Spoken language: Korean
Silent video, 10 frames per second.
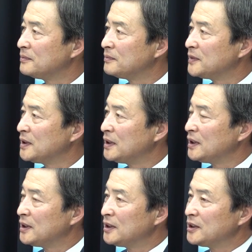일러주세요.
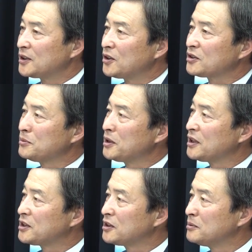그렇습니다.
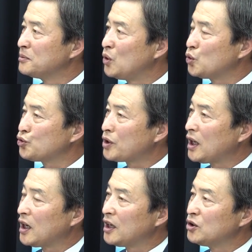지금
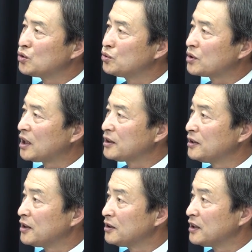호주나 영국 같은
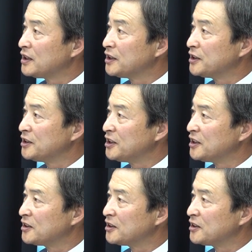데 이런 데는 이제